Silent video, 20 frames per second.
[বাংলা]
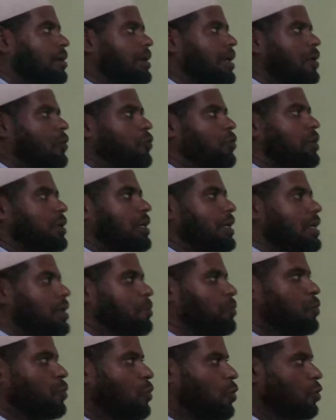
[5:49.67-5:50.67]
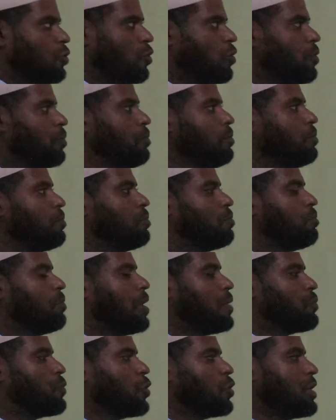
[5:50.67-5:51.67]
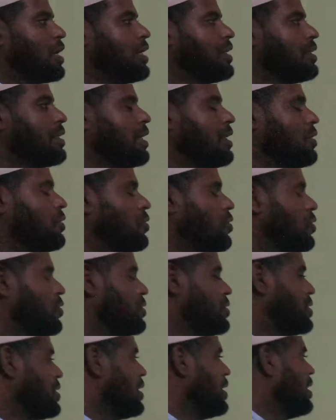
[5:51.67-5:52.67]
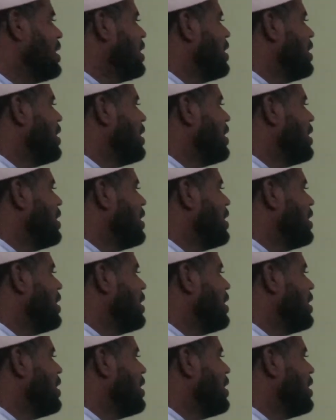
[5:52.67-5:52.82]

নাগরিকের প্রথম বা প্রধান দায়িত্ব হচ্ছে